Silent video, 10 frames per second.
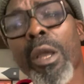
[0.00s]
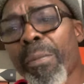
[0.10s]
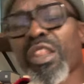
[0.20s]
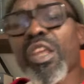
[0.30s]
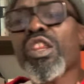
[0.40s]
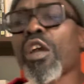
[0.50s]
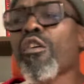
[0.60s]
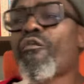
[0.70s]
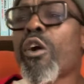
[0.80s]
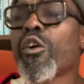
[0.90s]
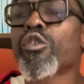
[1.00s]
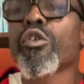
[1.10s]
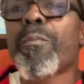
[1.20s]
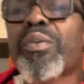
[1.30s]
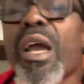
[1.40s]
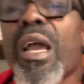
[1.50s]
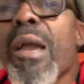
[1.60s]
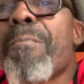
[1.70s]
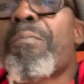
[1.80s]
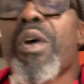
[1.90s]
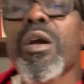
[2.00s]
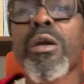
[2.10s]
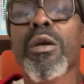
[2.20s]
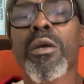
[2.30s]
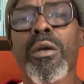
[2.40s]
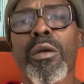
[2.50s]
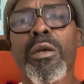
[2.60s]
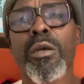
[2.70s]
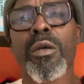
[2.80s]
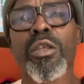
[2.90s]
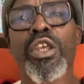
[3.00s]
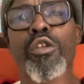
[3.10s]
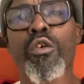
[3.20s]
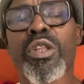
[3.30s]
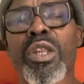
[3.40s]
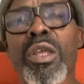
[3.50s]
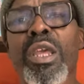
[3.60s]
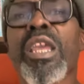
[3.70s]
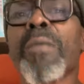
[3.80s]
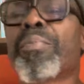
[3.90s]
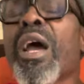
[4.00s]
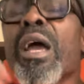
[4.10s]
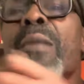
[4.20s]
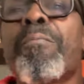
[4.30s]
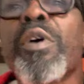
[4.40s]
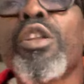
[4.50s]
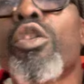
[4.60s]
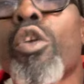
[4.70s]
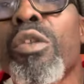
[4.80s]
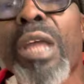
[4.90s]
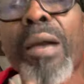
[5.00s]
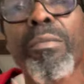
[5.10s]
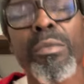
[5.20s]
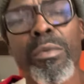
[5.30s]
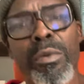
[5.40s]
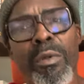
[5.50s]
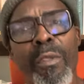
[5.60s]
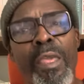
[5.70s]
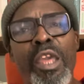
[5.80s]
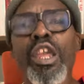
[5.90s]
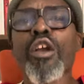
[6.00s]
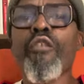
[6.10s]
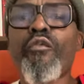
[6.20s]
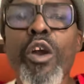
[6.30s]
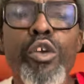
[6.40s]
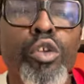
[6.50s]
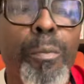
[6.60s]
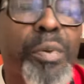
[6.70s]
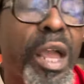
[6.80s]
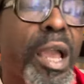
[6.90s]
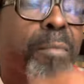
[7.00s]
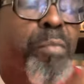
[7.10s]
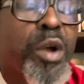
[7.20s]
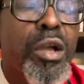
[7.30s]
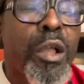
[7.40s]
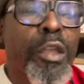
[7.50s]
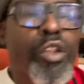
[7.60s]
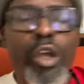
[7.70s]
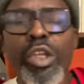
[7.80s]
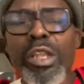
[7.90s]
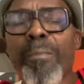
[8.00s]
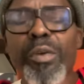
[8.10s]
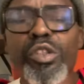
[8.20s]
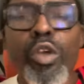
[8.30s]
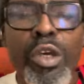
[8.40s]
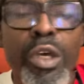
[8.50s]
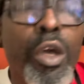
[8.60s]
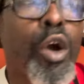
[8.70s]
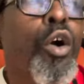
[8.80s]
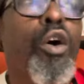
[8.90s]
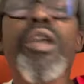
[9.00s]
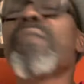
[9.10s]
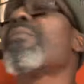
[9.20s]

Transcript: Parce que chaque fois que tu prends un peu chez l'autre, il prend un peu de ton âme. Chaque fois que tu prends un peu, tu as l'impression que, oh, il